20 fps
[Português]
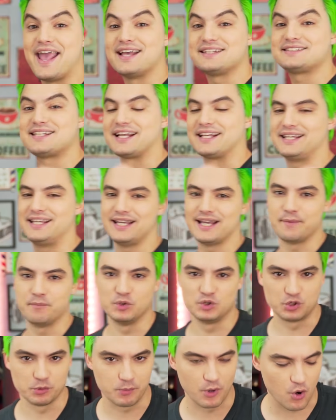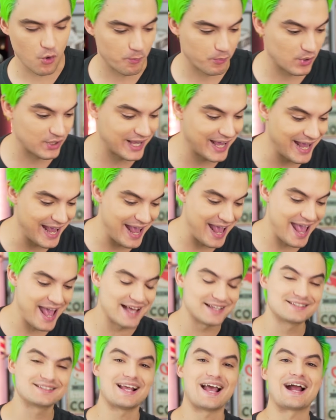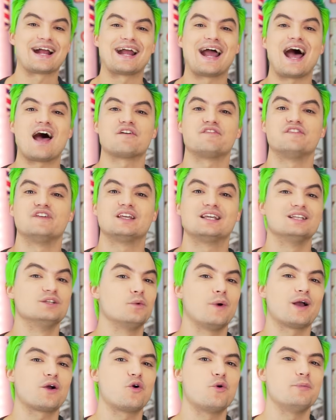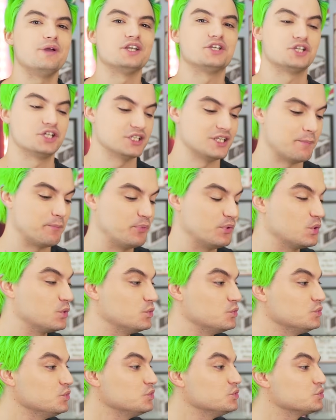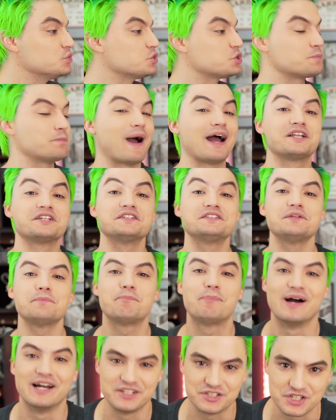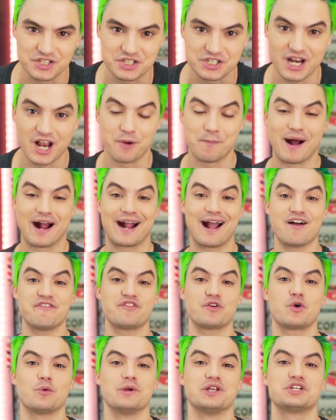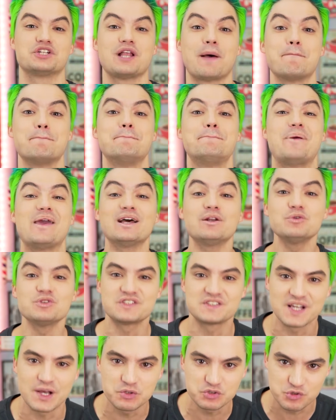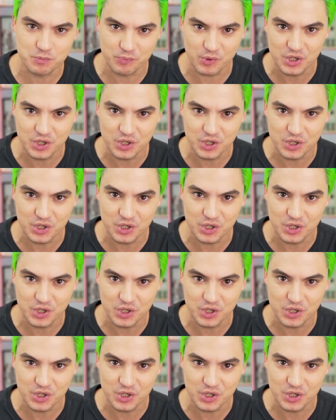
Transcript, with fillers: Esse aqui é muito bom, porque essa é a gafe que não é cometida por um dos participantes. É uma gafe cometida pelo Celso